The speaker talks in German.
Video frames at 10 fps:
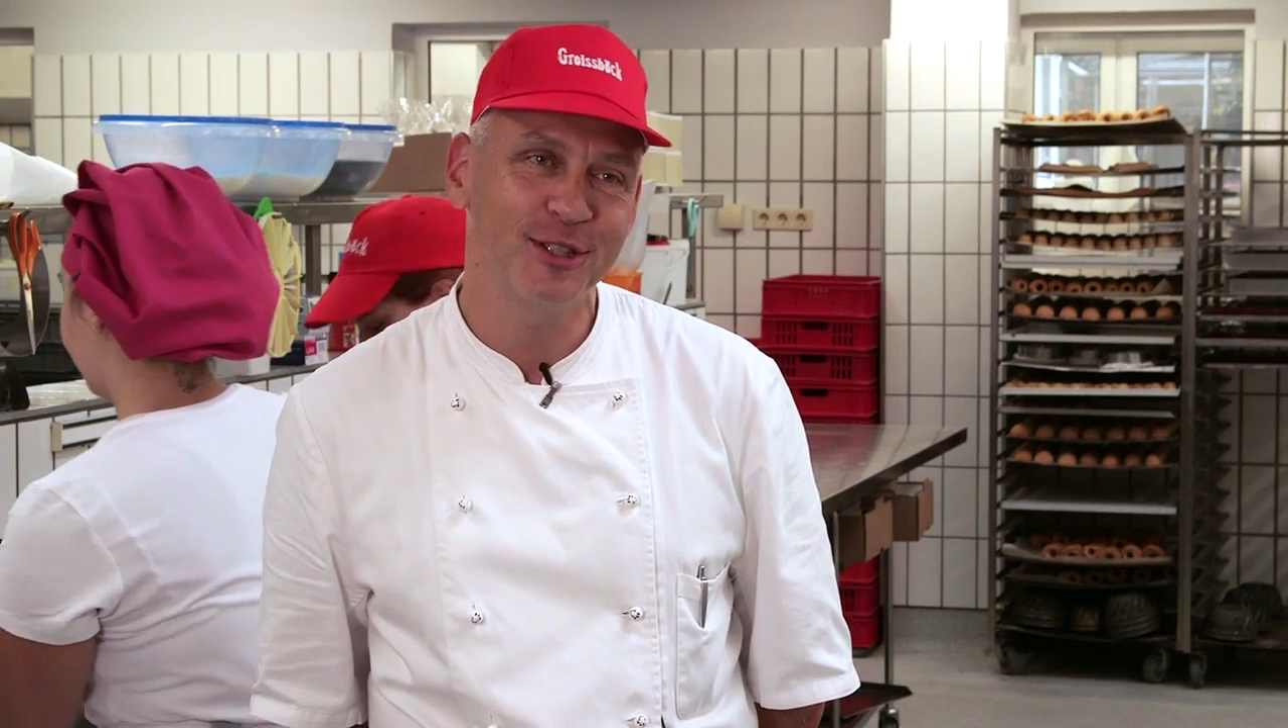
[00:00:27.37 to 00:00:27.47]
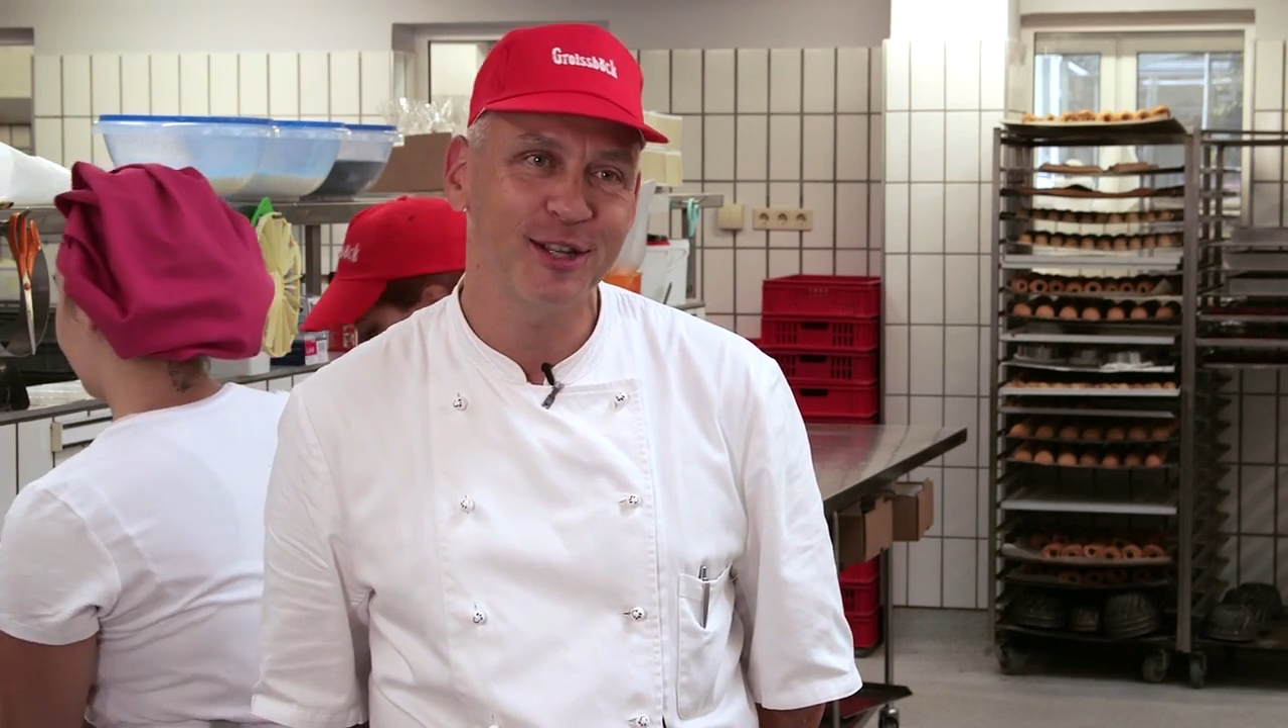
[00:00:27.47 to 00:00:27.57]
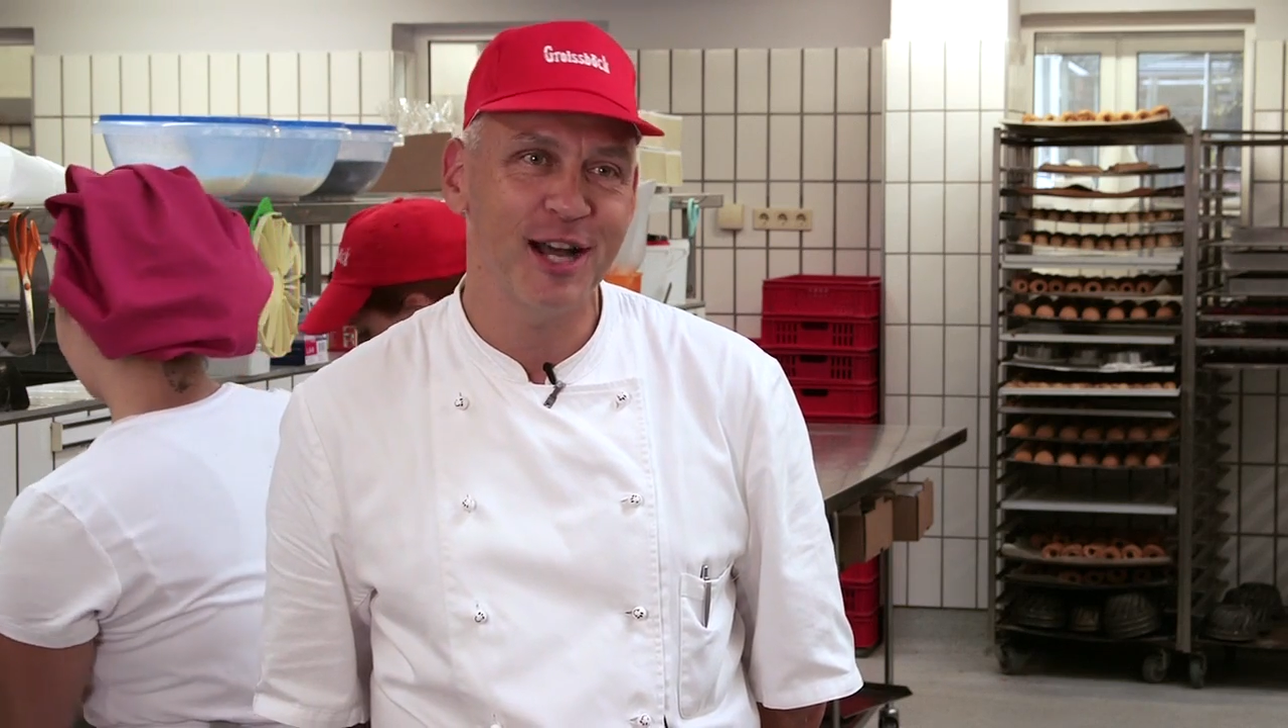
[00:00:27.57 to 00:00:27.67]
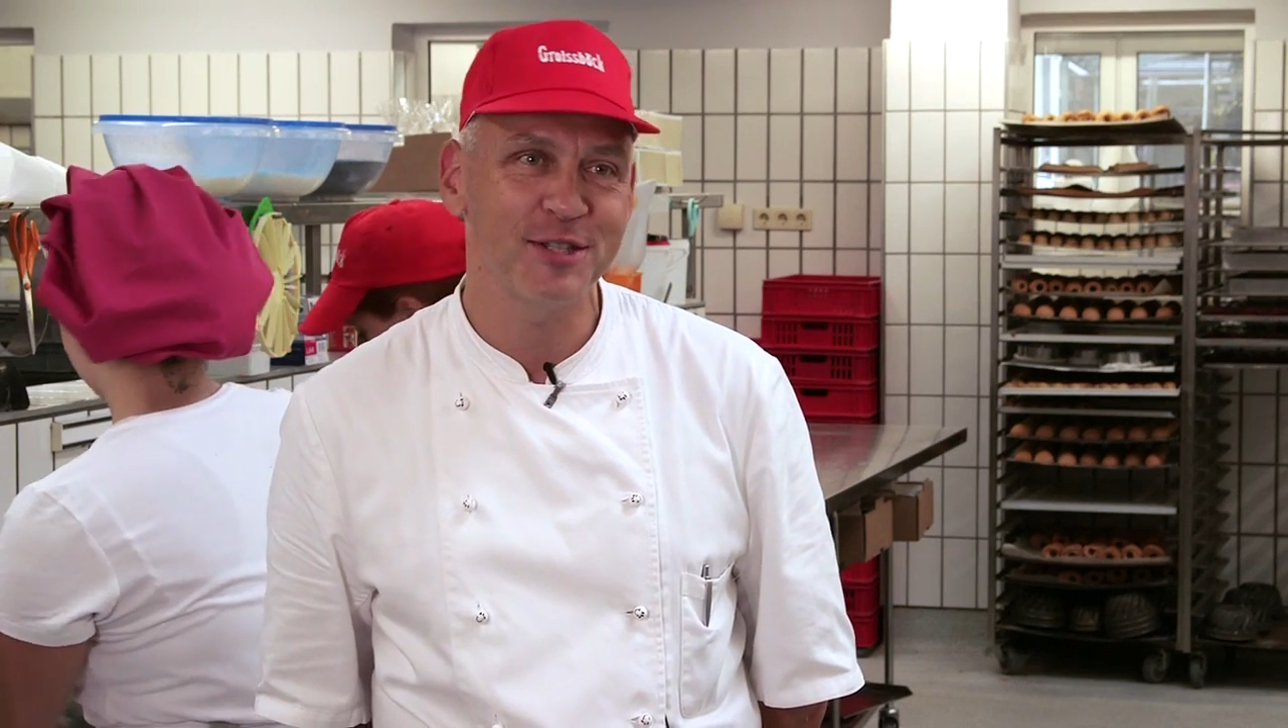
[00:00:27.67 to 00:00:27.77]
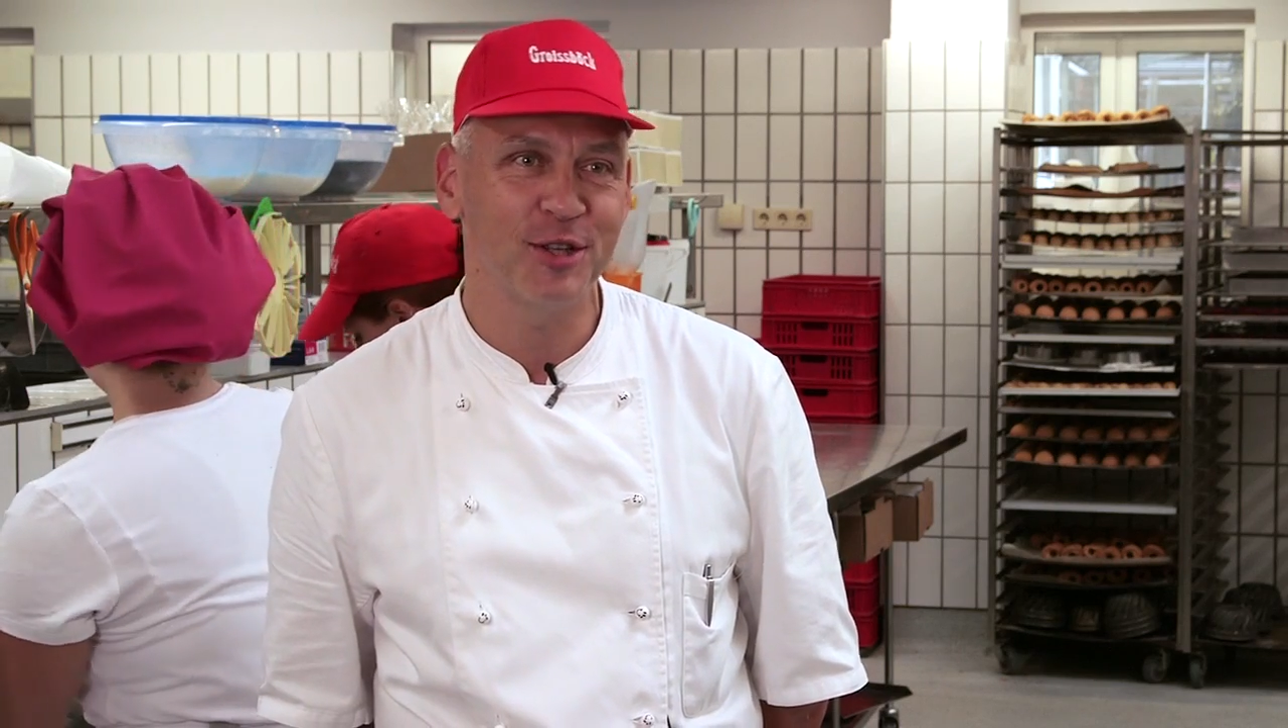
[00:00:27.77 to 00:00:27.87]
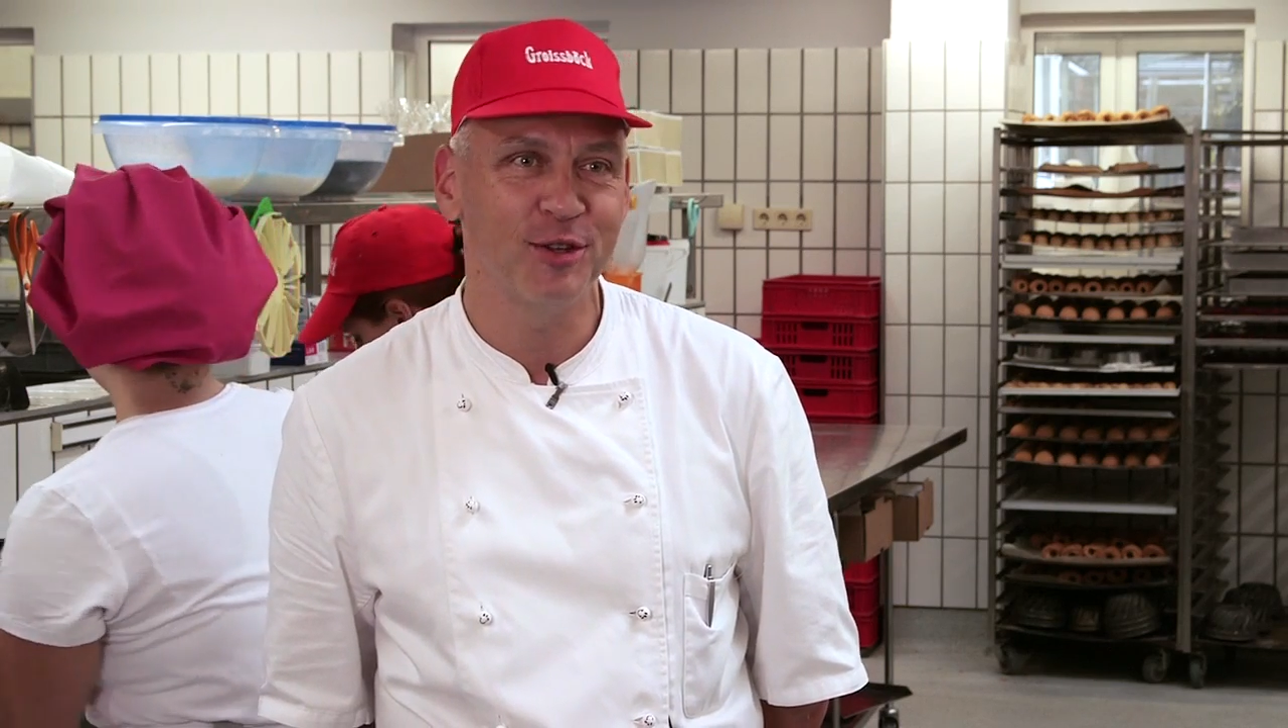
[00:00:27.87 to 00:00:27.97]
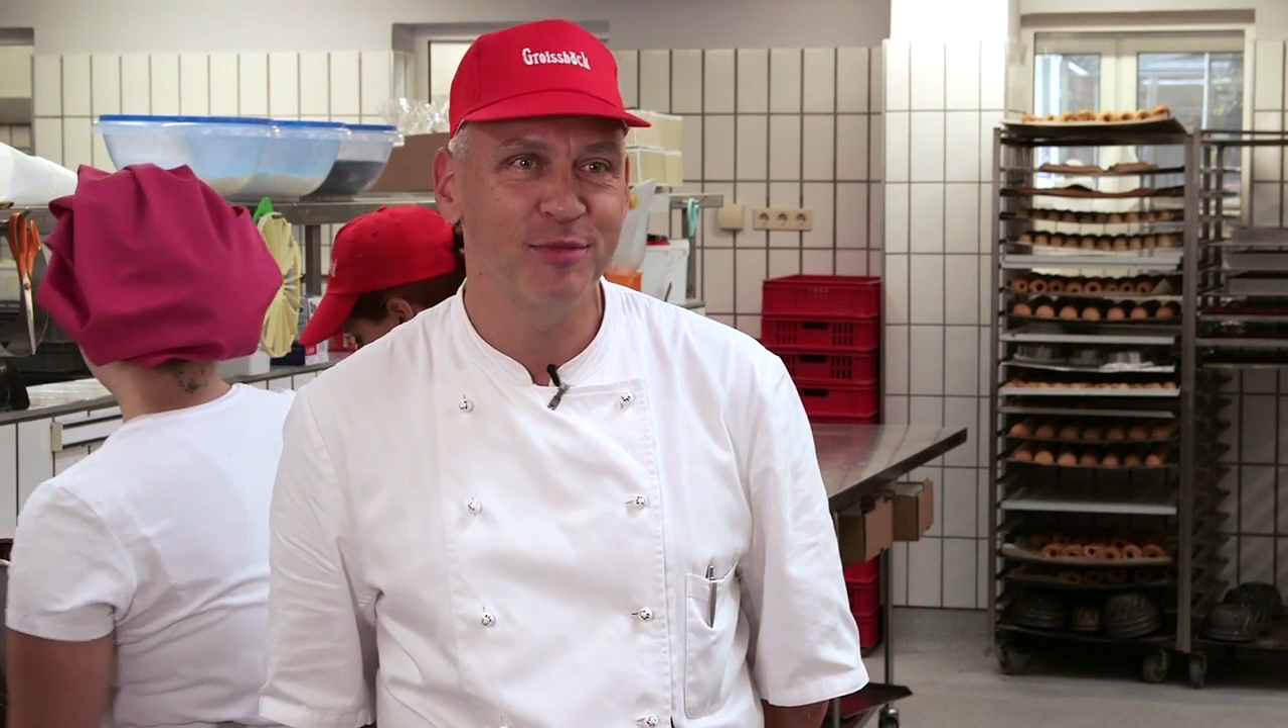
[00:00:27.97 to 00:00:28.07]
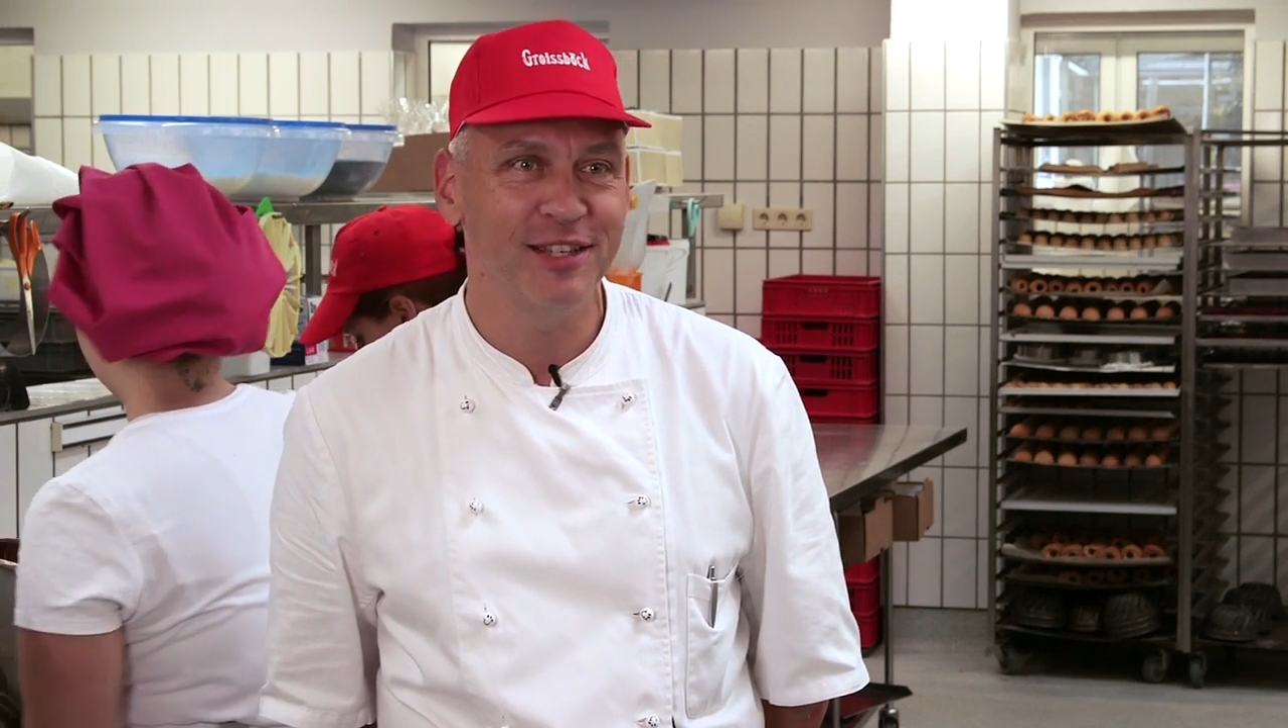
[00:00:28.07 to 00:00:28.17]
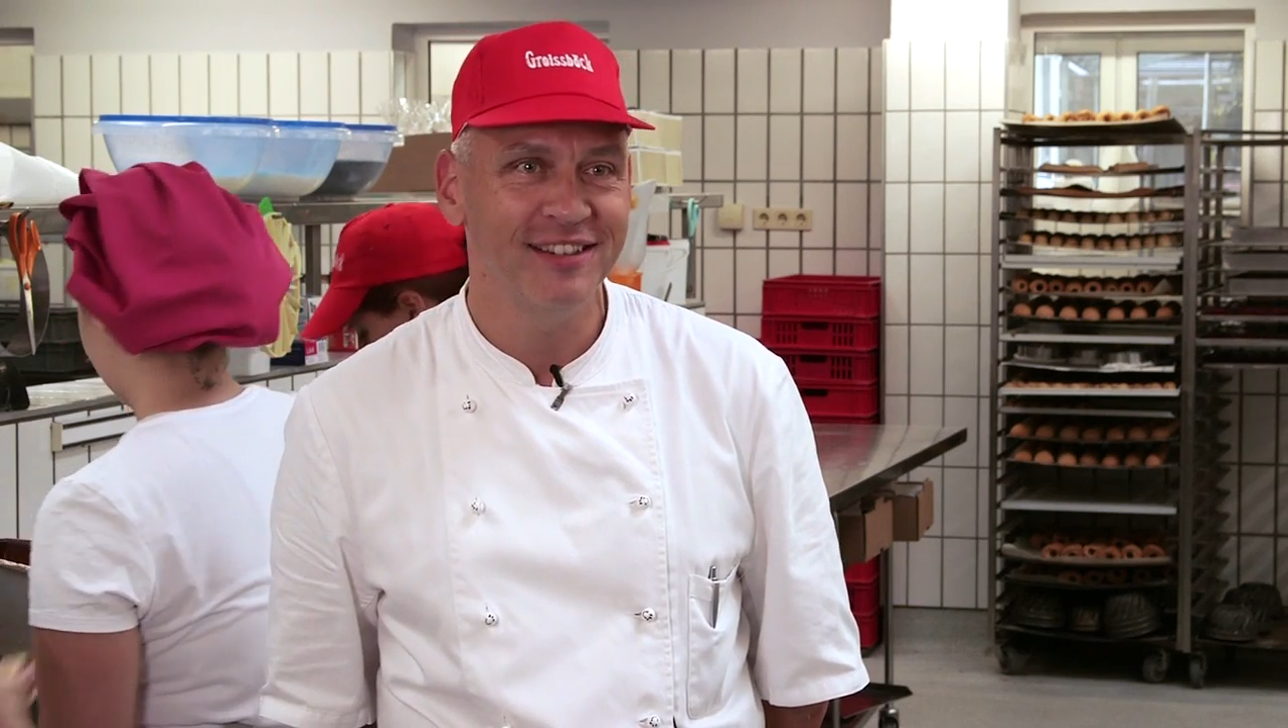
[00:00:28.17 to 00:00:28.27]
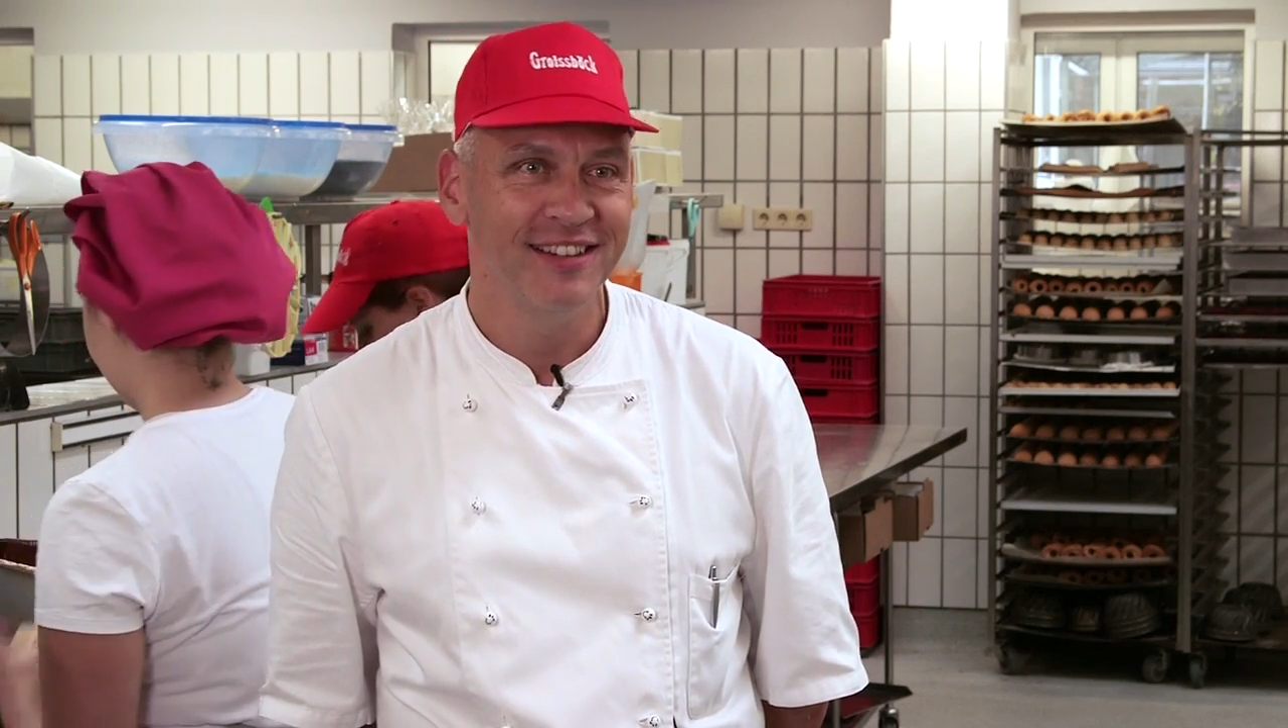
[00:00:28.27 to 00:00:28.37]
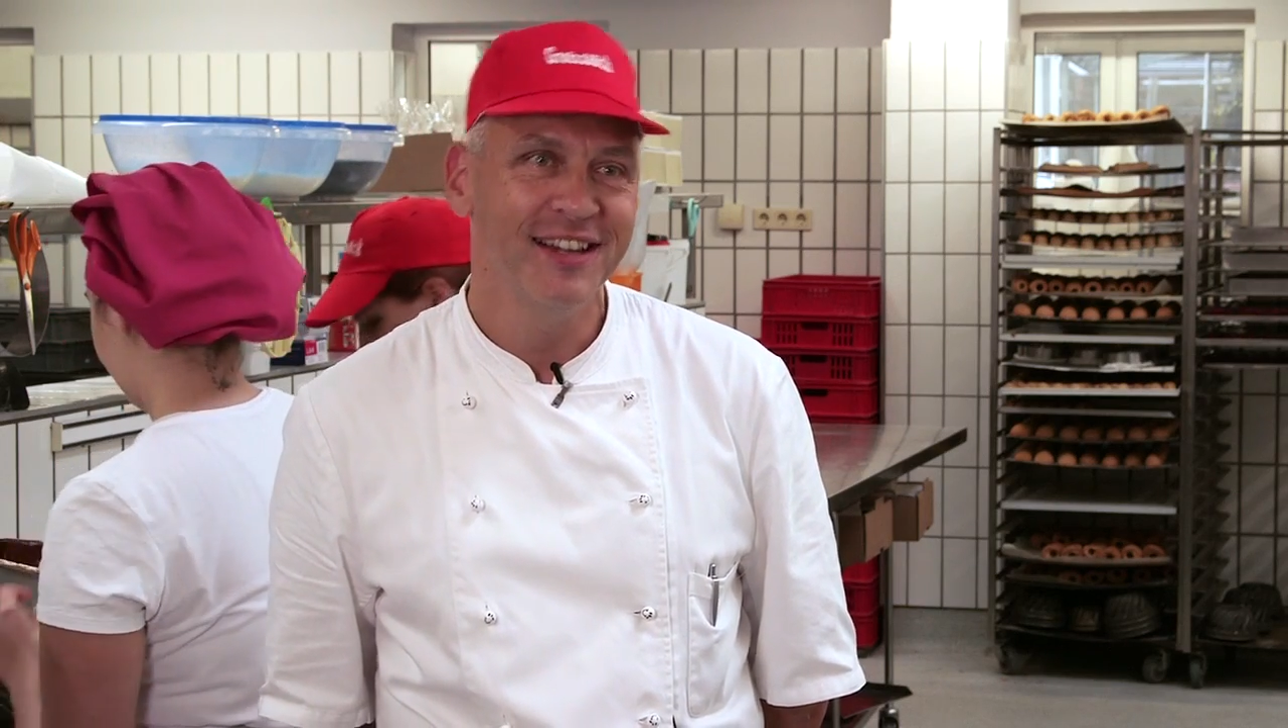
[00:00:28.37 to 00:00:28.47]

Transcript: in der Gastronomie